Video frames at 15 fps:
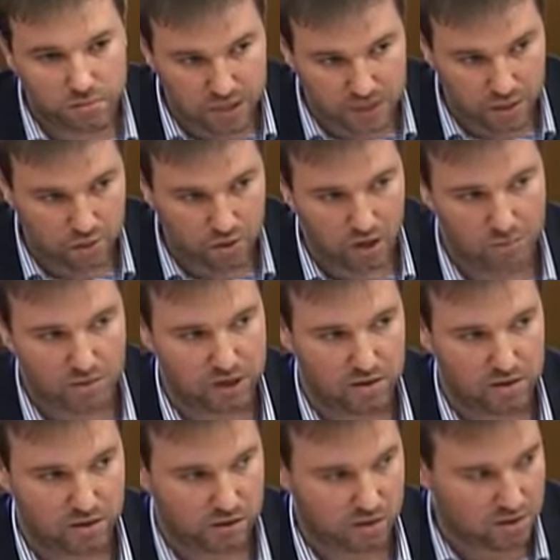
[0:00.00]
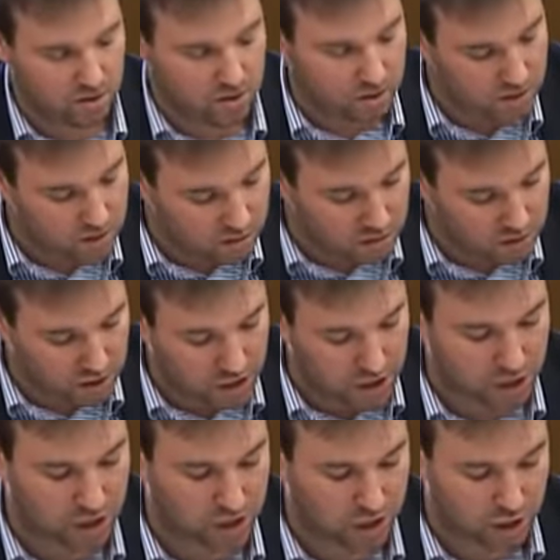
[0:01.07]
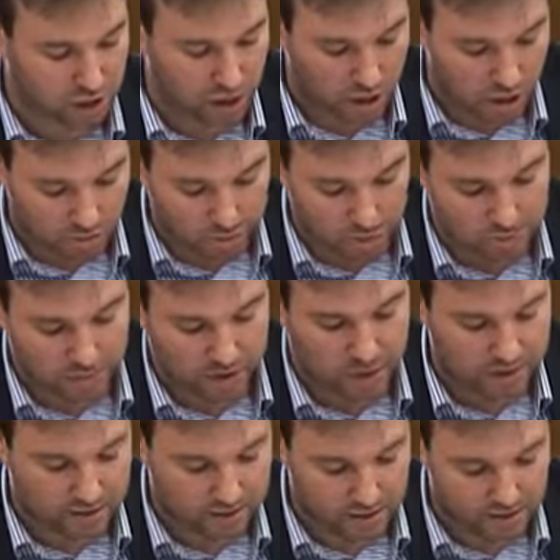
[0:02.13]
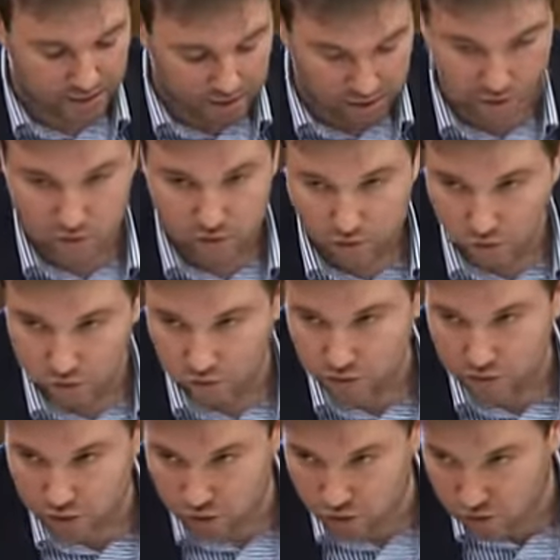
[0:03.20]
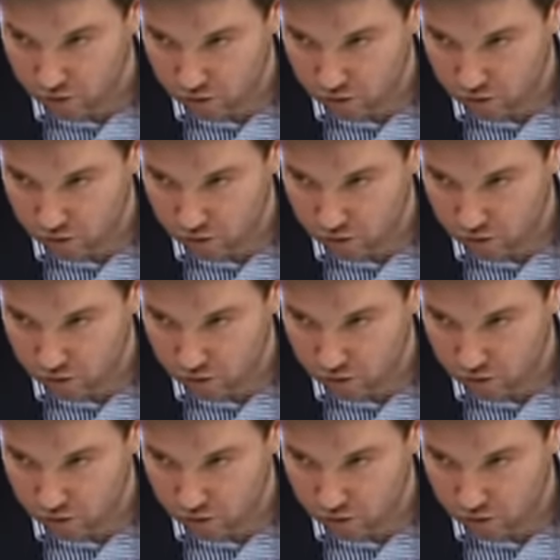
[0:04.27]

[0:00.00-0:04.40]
particularmente eh, descritas por parte das instituições